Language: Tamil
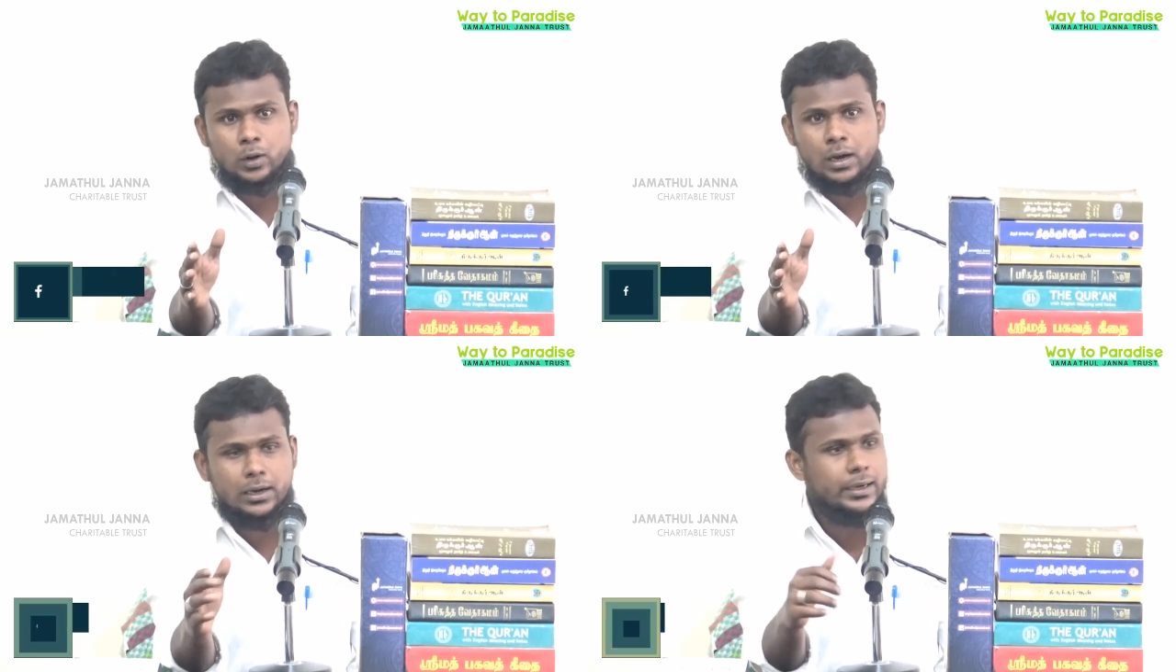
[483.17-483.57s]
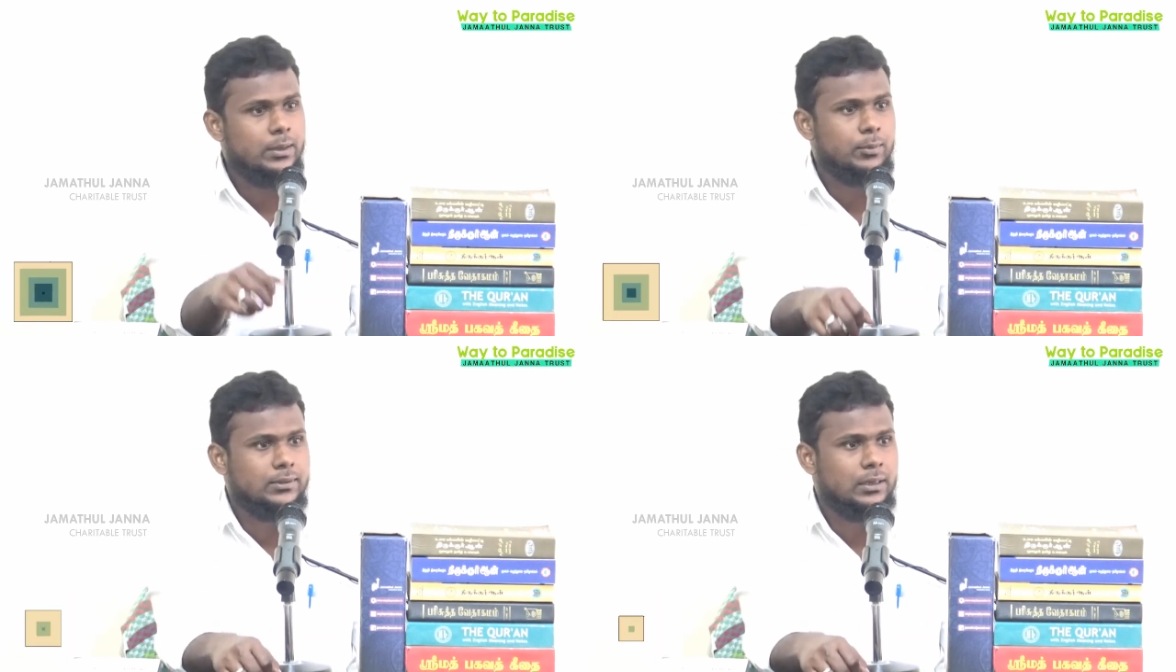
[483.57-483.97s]
குரான்
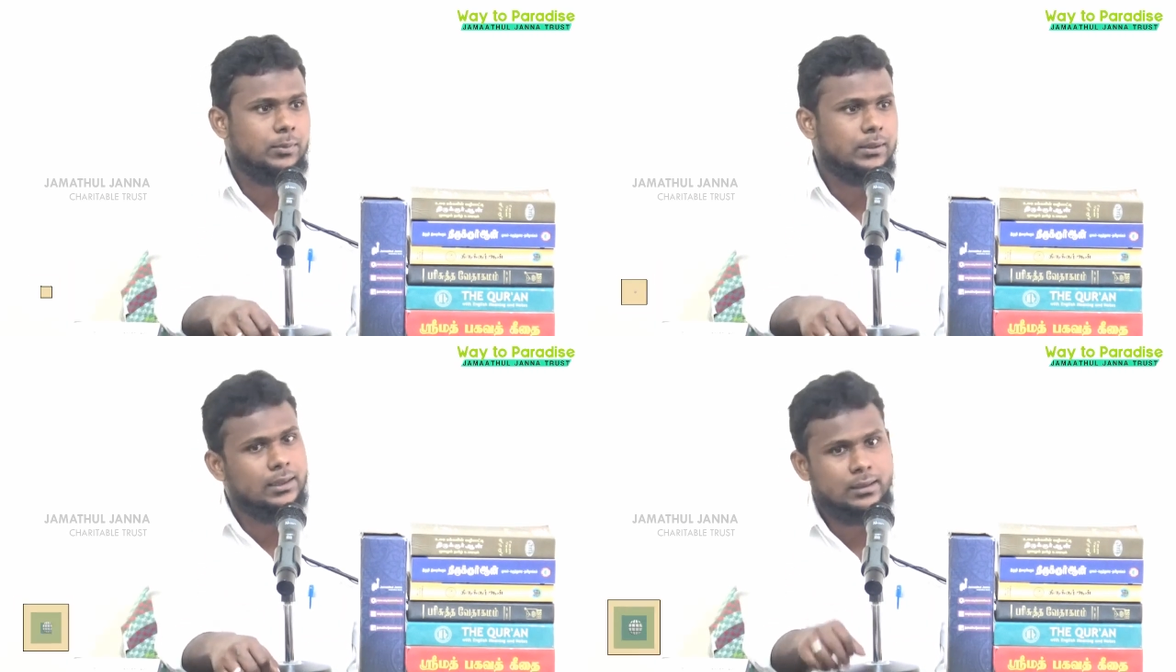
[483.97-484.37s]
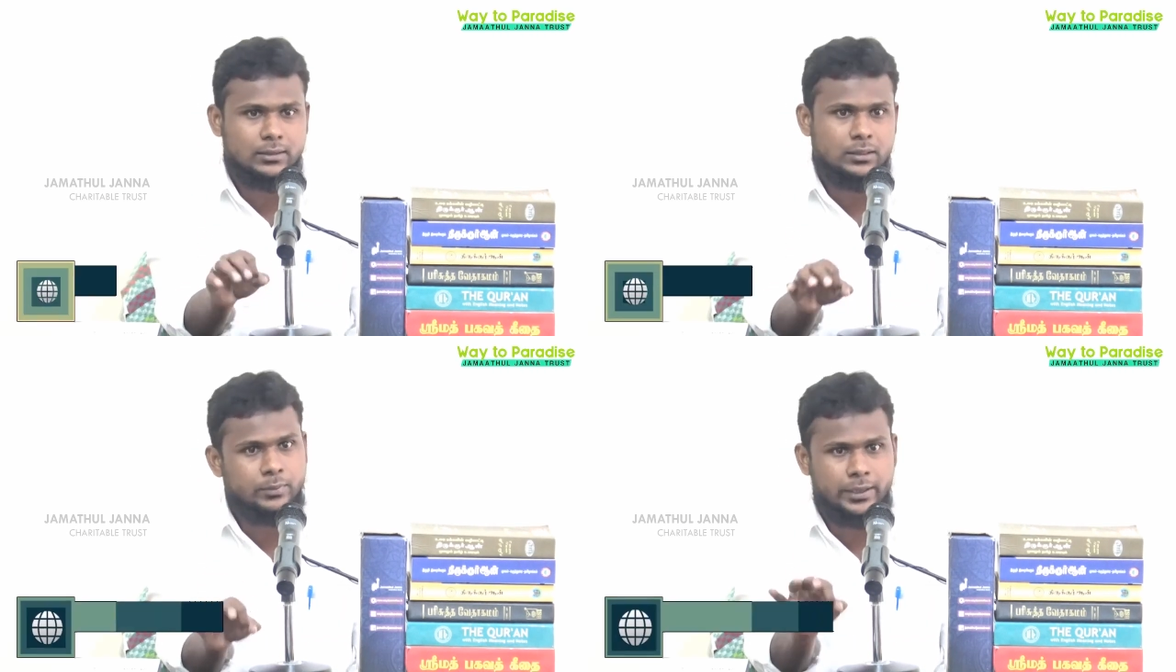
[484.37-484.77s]
கண்ணியப்படுத்தன்னு பார்த்தா
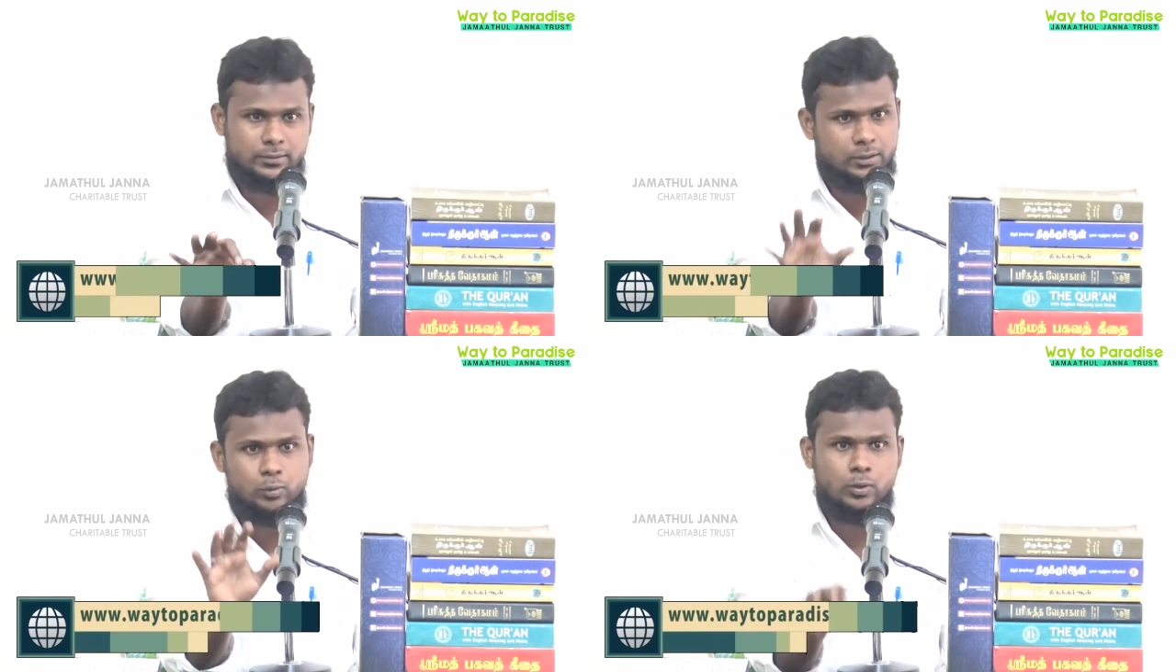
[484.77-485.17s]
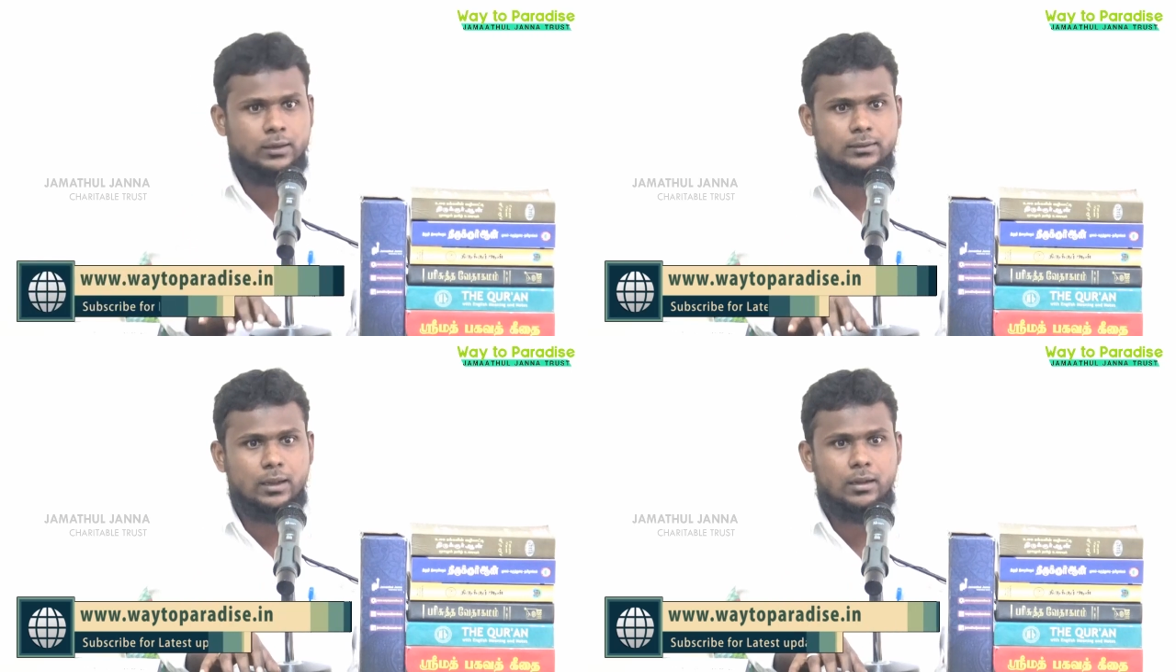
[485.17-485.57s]
திருமறை
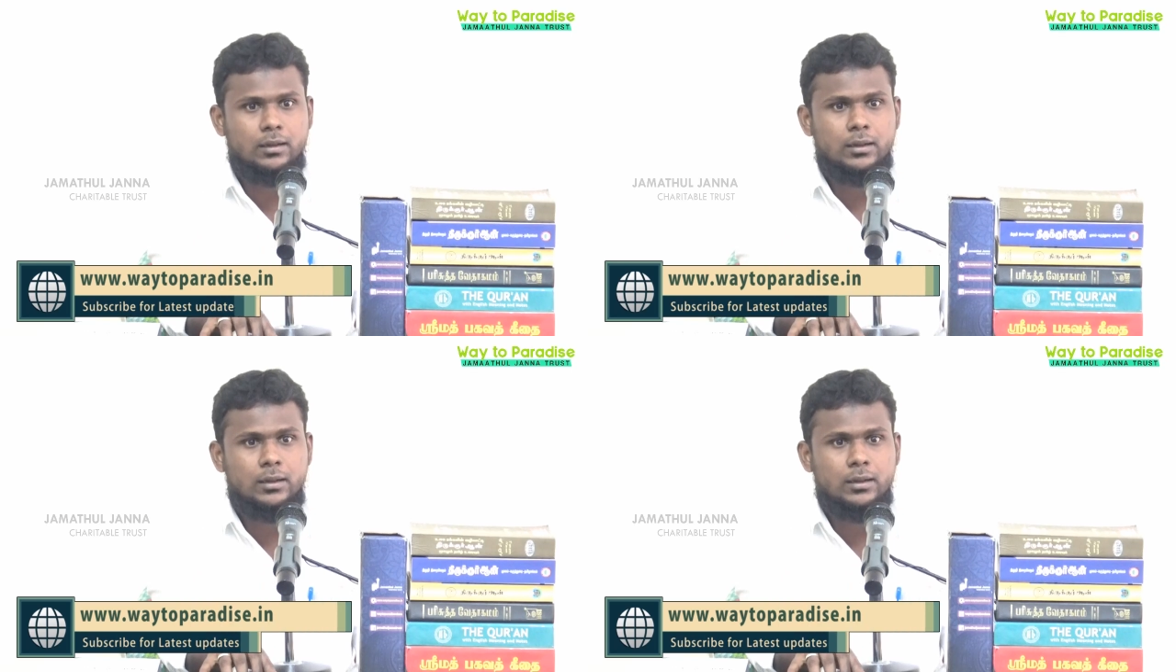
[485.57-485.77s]
திருக்குரான் தான்